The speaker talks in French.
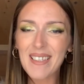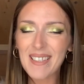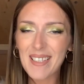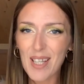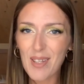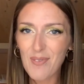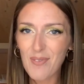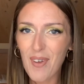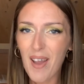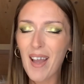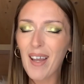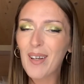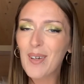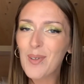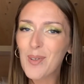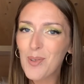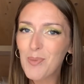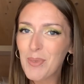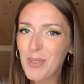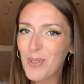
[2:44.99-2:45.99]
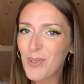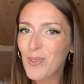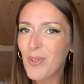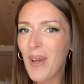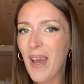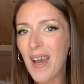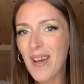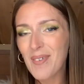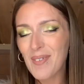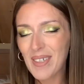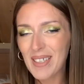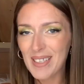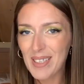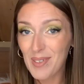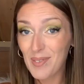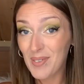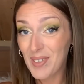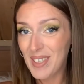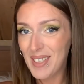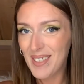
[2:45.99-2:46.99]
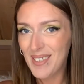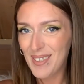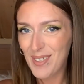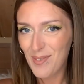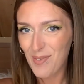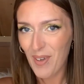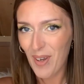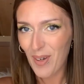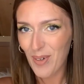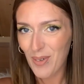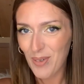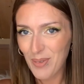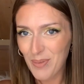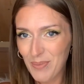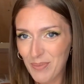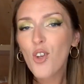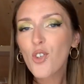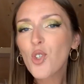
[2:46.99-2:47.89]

7 fards lumineux avec des finis différents.